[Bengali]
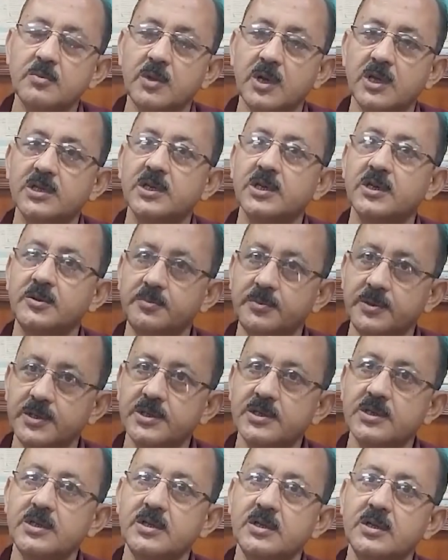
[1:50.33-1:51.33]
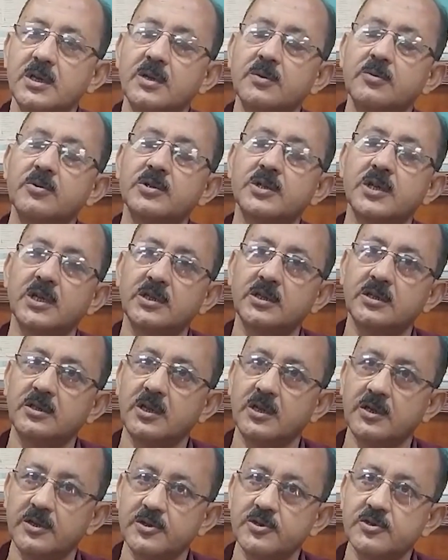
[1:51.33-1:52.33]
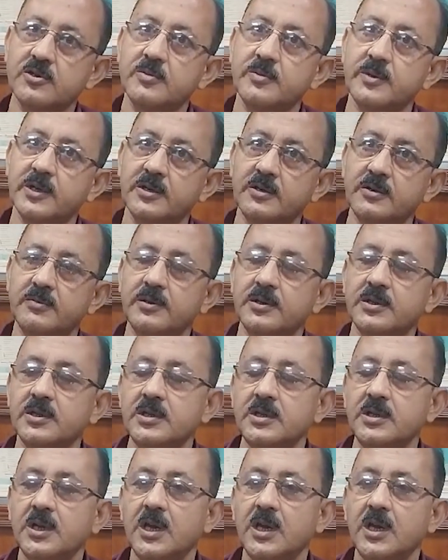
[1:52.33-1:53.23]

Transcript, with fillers: মাঝারি বৃষ্টি এবং সাথে থান্ডারস্টর্ম অ্যাক্টিভিটি